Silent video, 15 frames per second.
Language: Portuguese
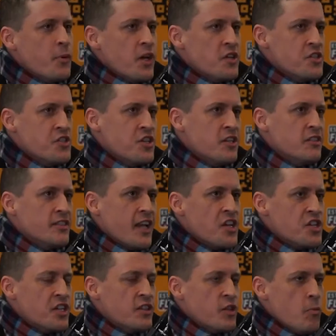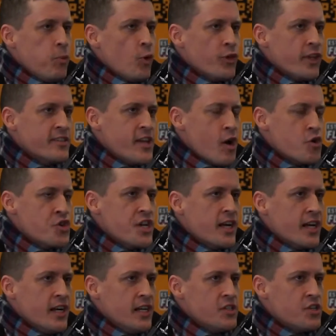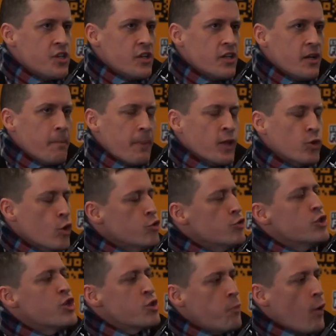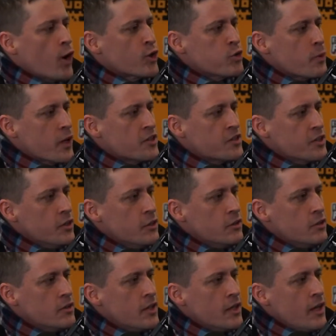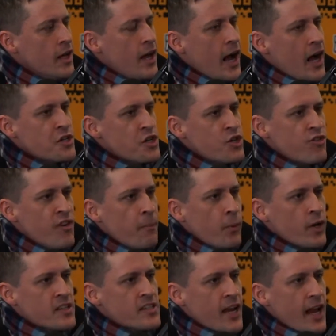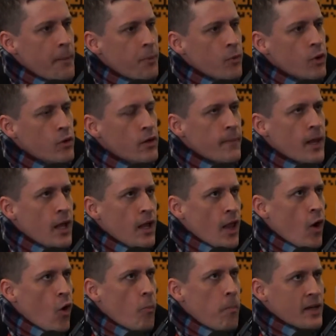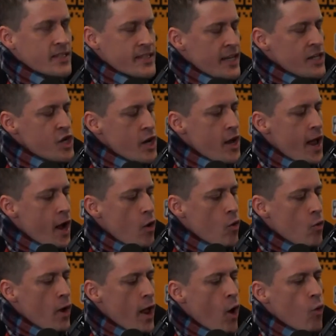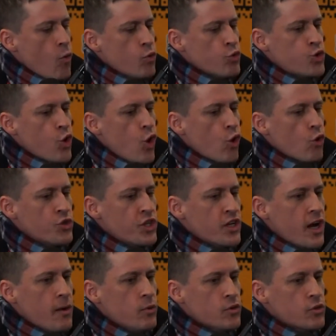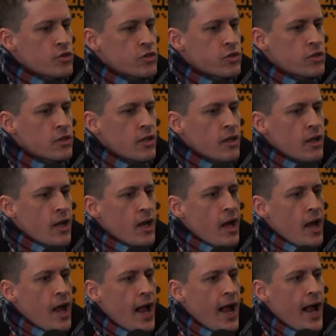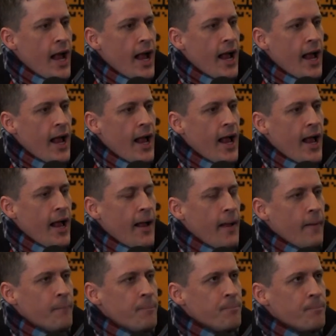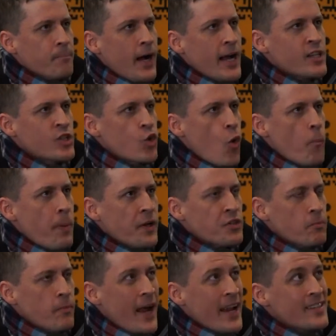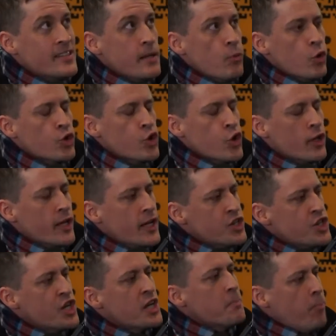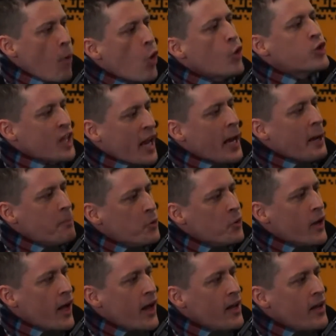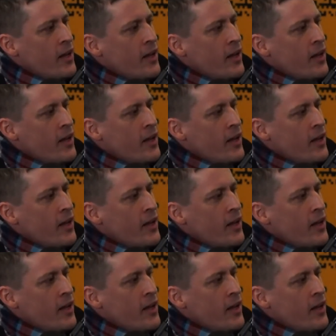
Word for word: que a gente entende que tem um potencial gigante para todos os esportes no Brasil, a gente vê, por exemplo, o basquete é um, é um jogo, digamos, é, mais, mais emocionante em pouco tempo, né?